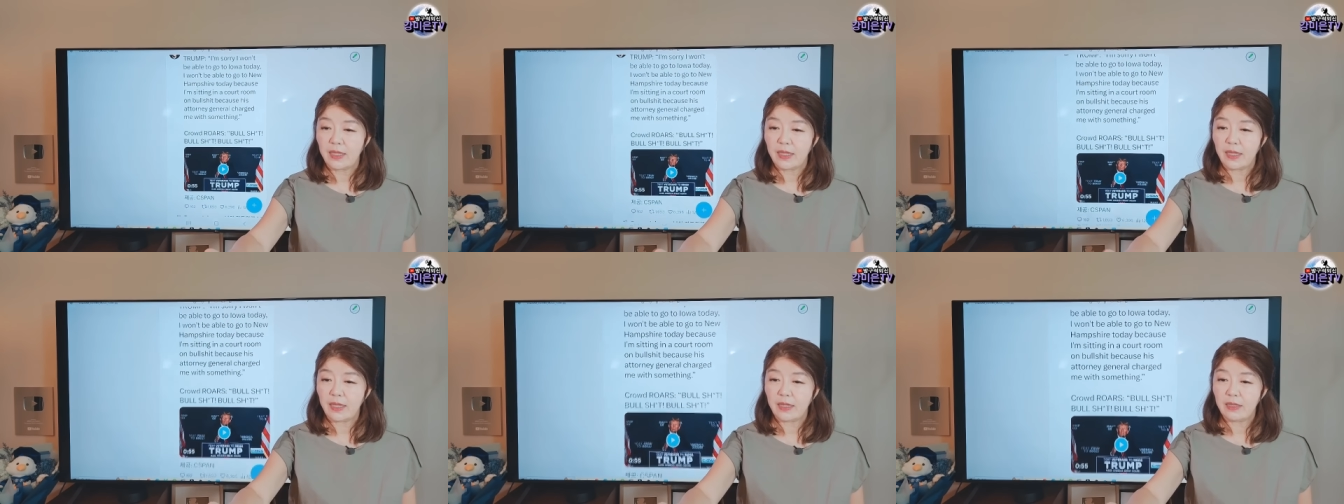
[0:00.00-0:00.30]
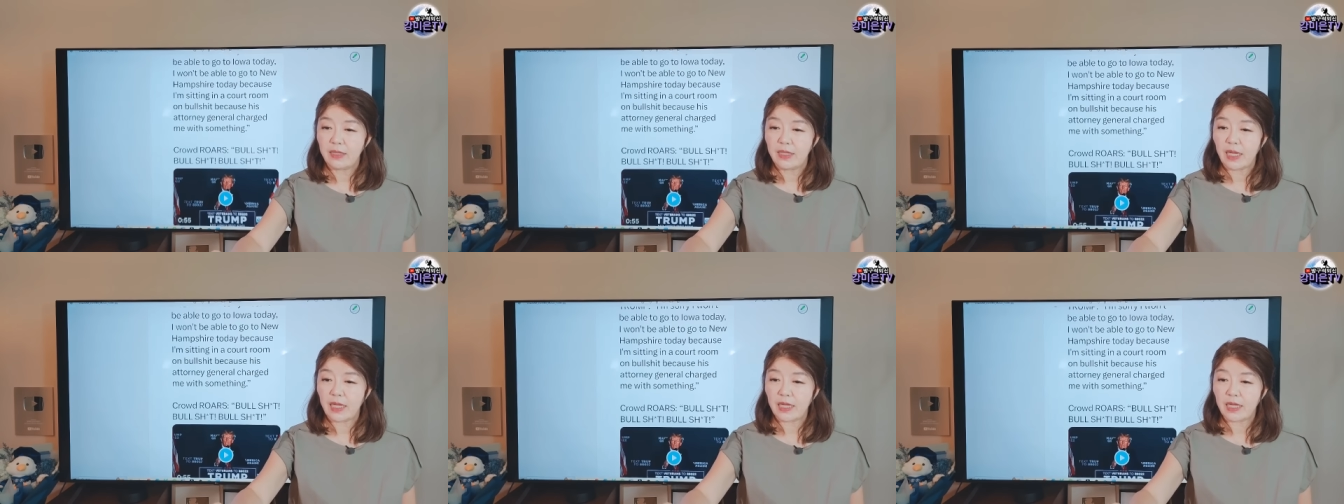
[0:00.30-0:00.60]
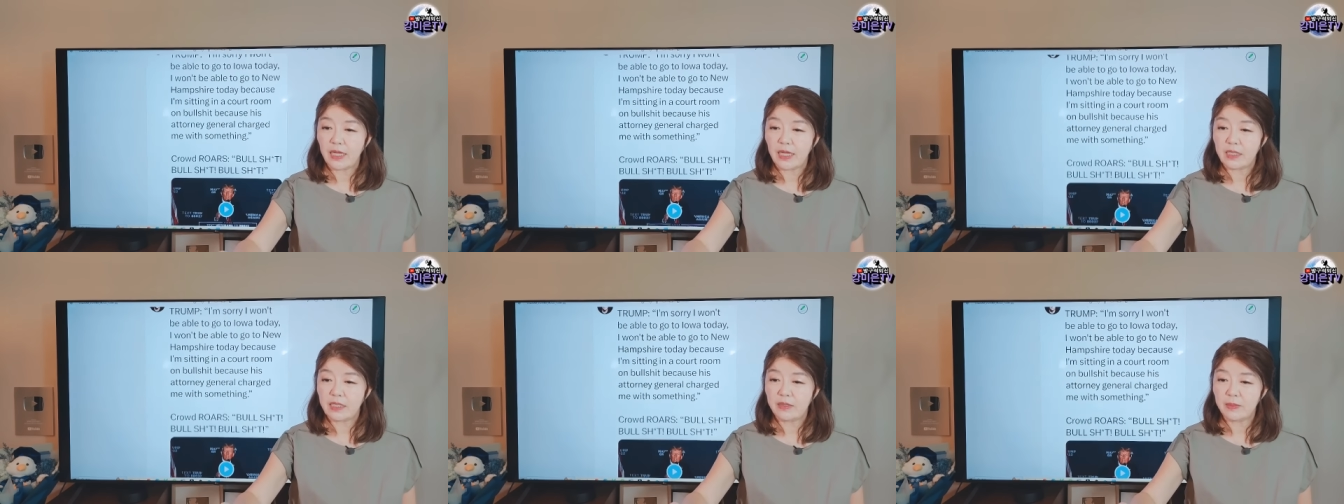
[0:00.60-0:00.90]
이런
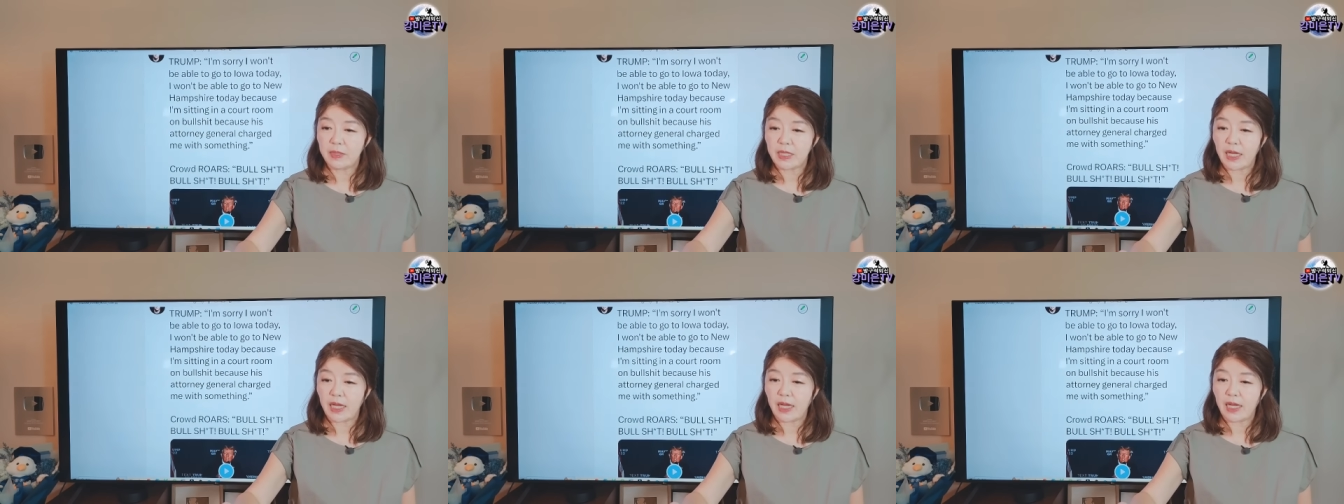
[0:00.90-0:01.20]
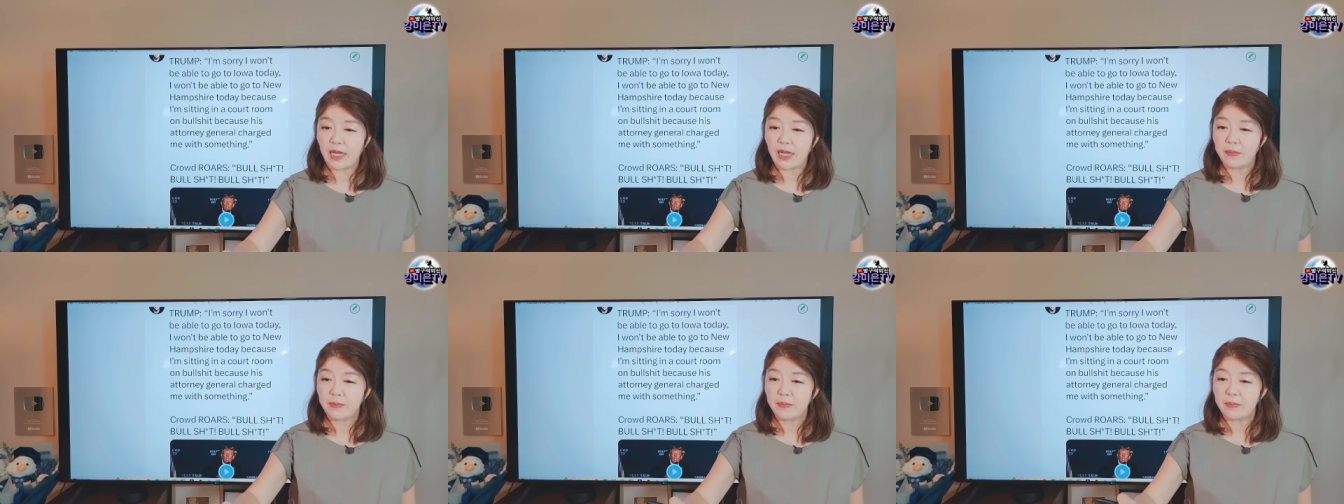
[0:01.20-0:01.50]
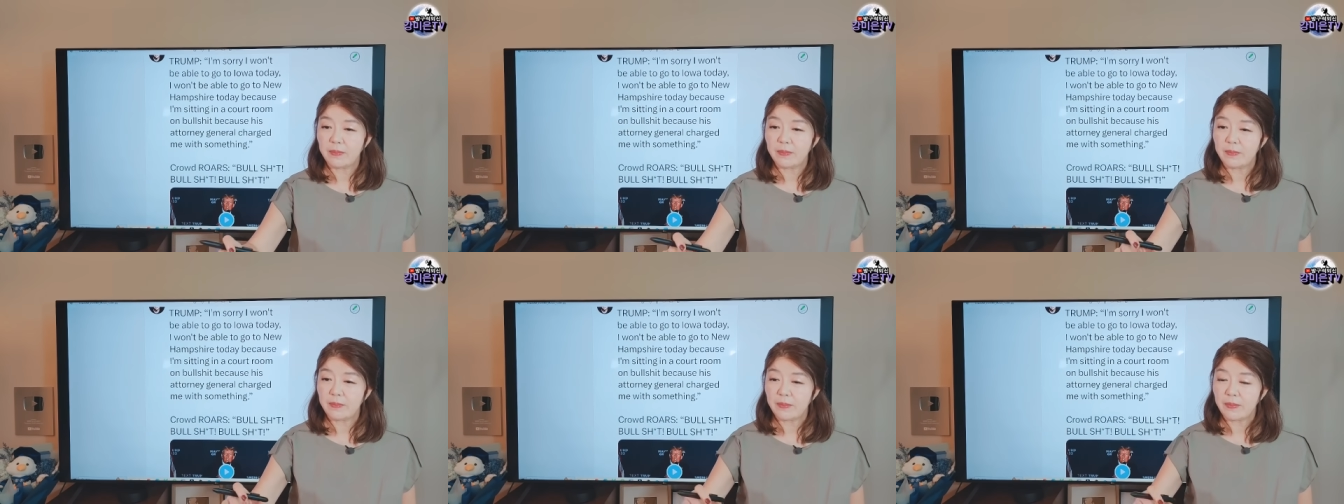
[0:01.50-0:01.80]
얘기를 했습니다.
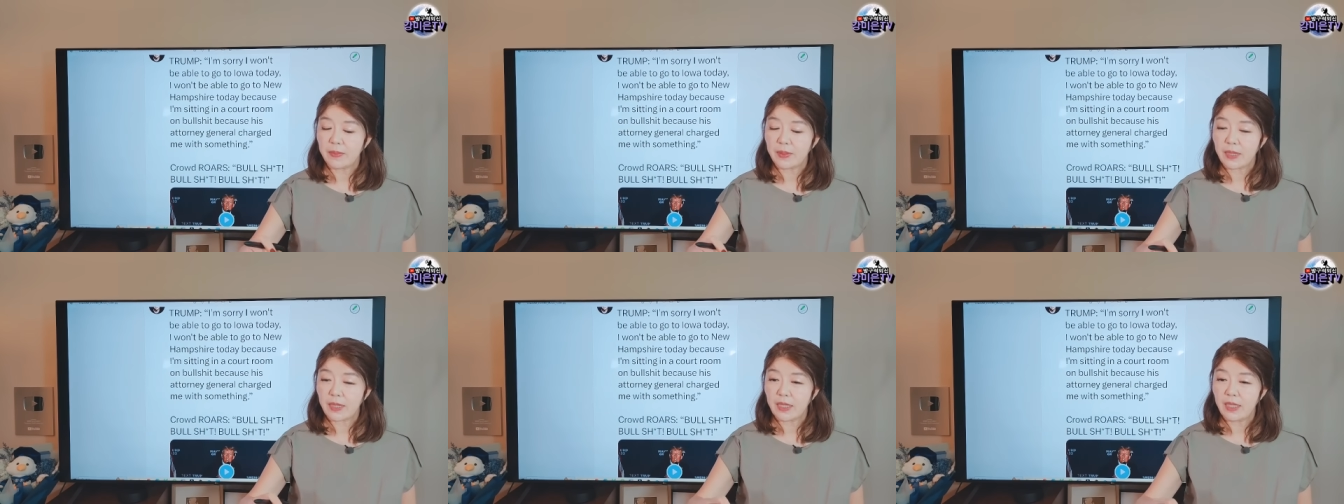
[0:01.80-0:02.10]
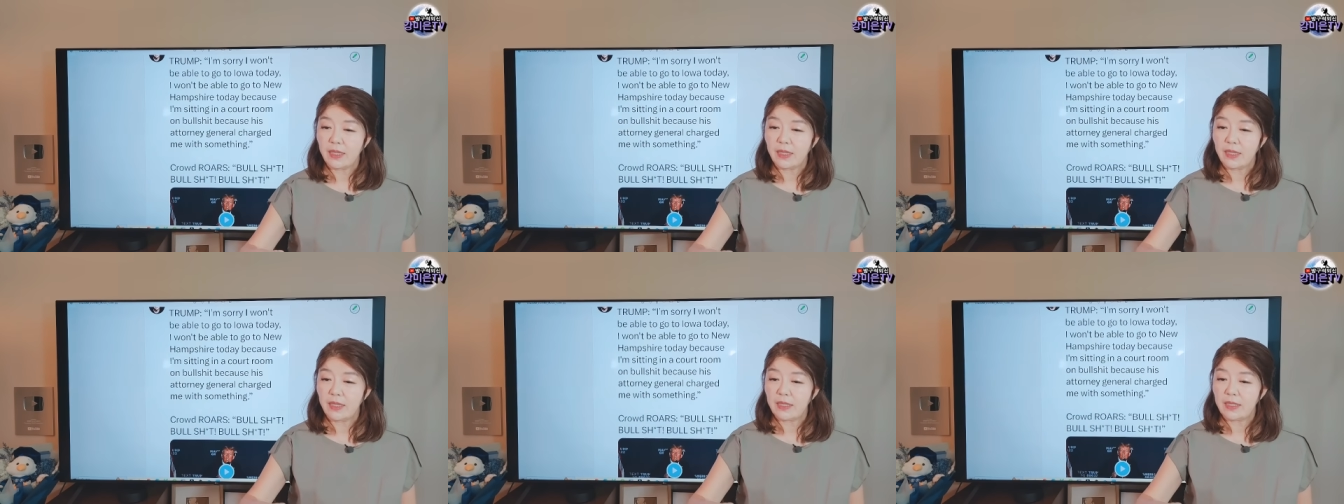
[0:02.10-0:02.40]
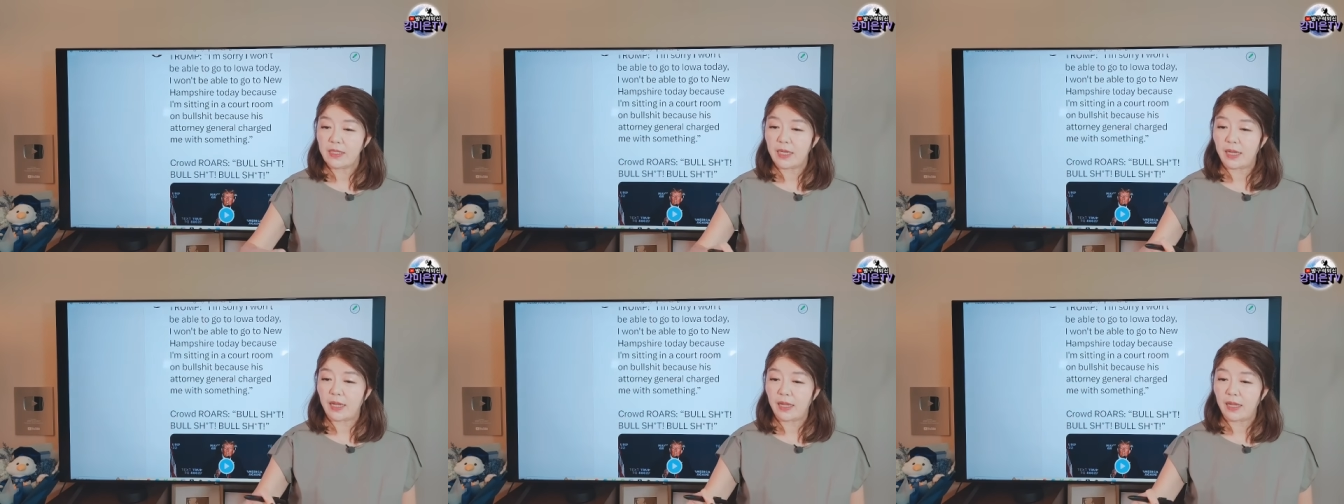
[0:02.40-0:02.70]

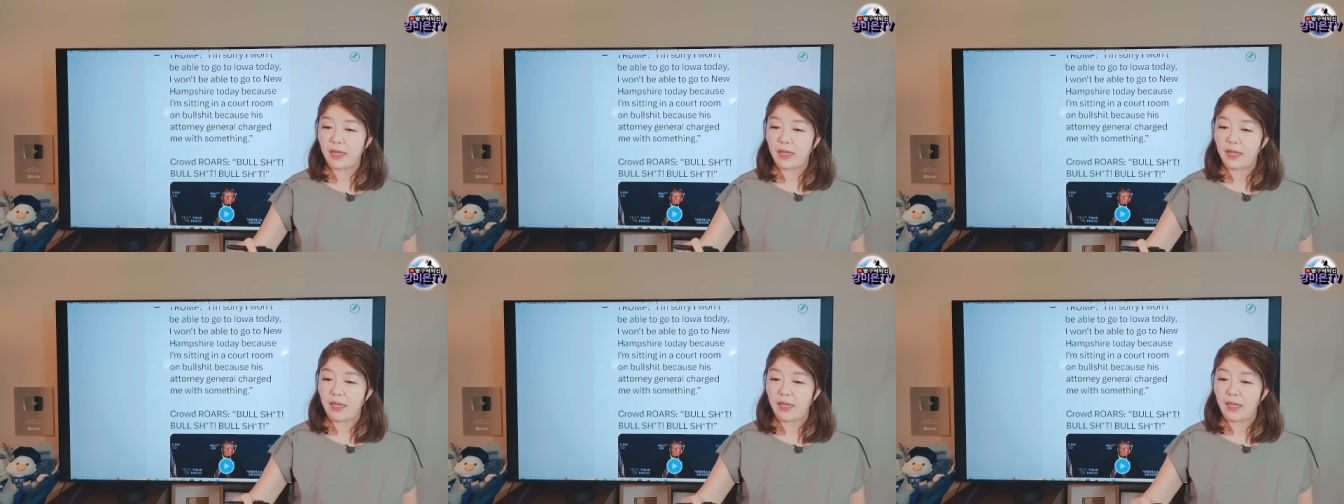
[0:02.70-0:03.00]
자,